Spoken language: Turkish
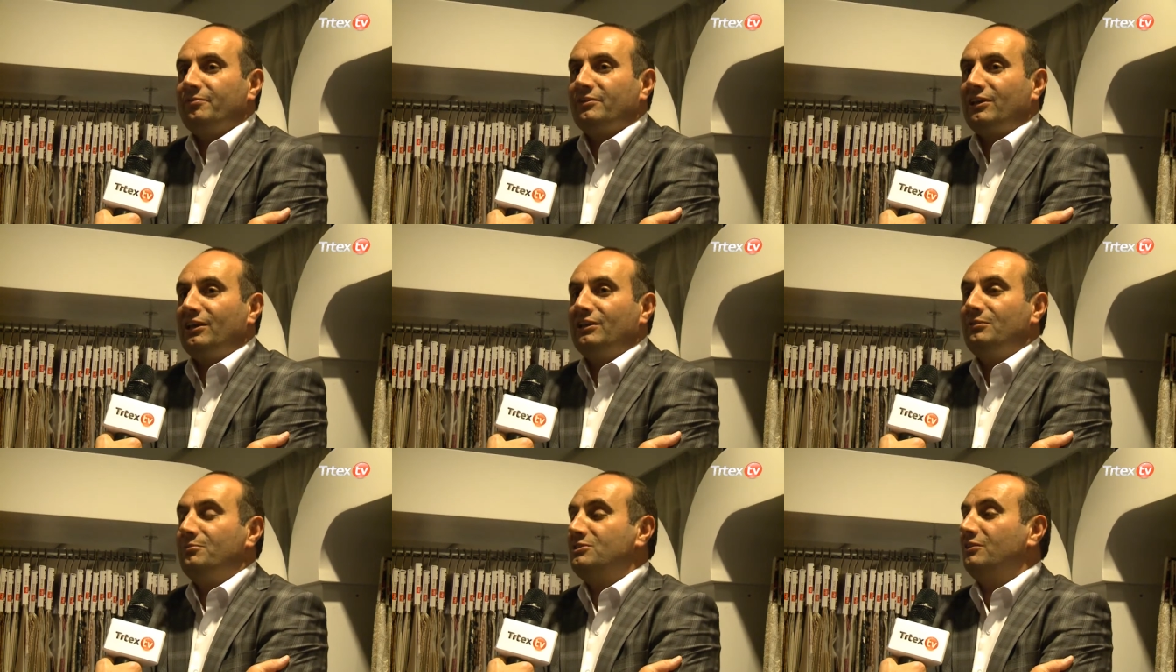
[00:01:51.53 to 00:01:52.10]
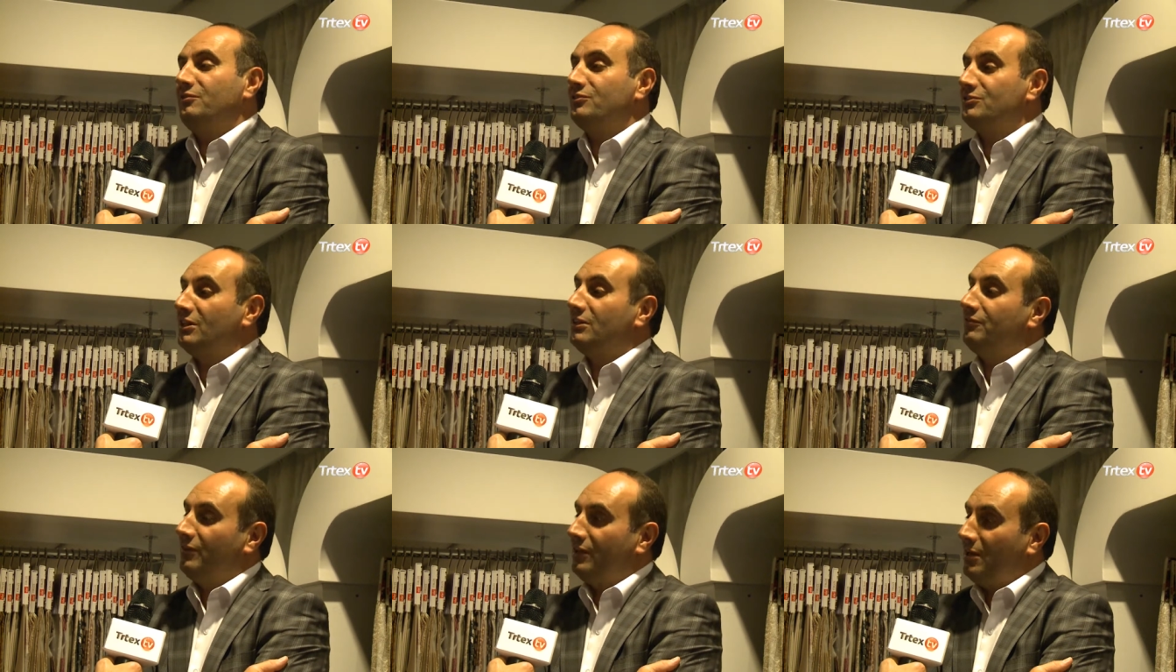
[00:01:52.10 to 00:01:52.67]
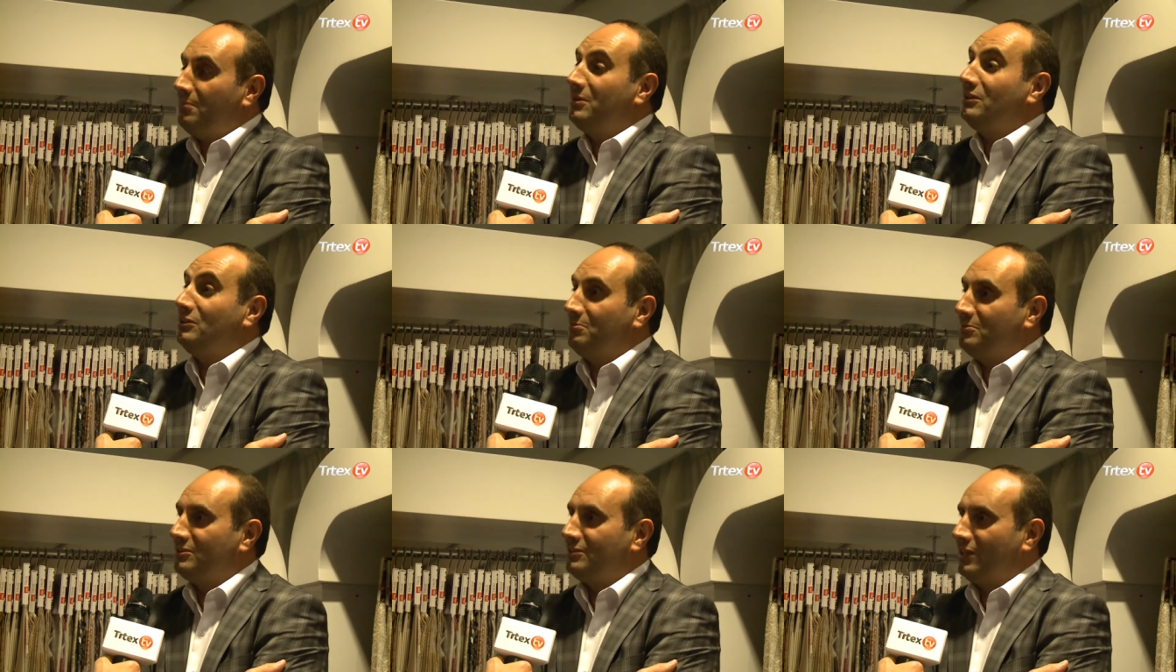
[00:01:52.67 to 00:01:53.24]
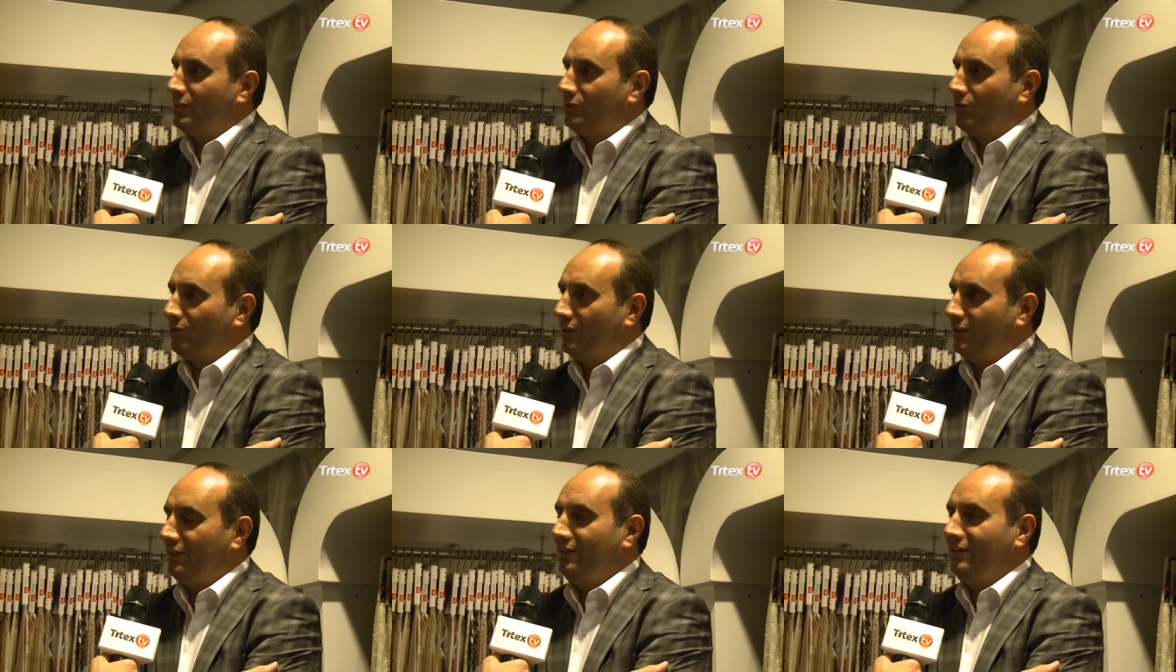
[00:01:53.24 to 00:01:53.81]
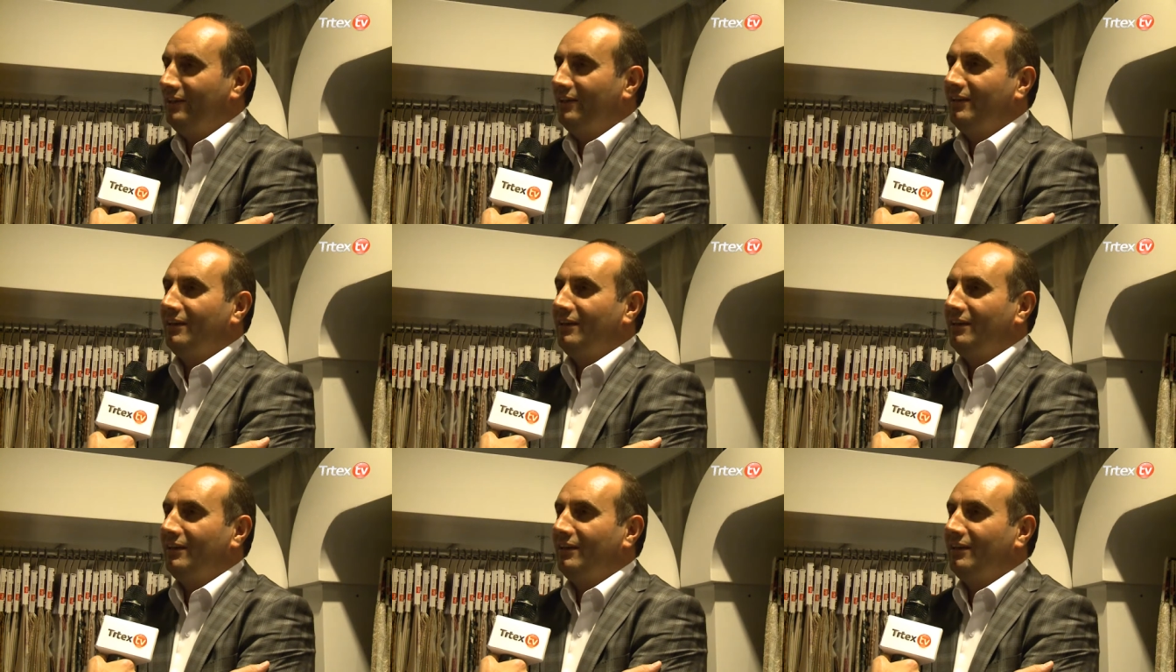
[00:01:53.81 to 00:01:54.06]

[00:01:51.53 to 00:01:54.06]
kendimize fırsat veremediğimizden dolayı